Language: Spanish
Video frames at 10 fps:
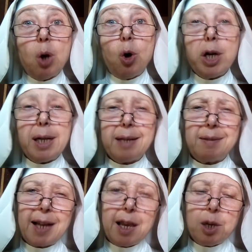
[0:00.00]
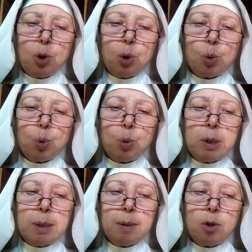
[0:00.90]
hoy les traigo
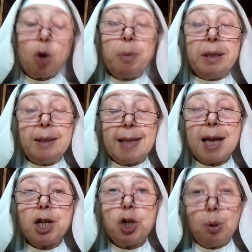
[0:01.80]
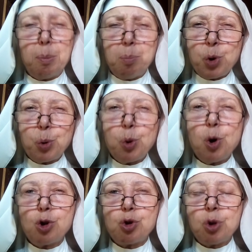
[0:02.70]
un comentario muy
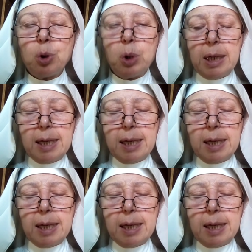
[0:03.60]
jugoso